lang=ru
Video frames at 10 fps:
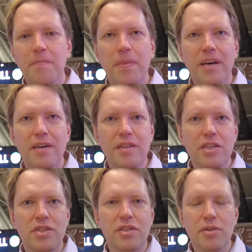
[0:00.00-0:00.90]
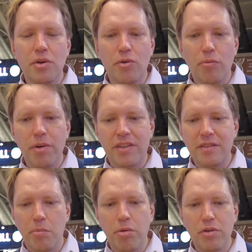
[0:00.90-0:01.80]
наш жилой комплекс
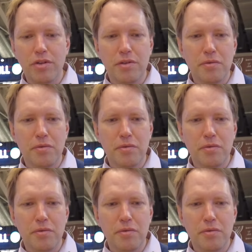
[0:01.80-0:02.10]
дополнит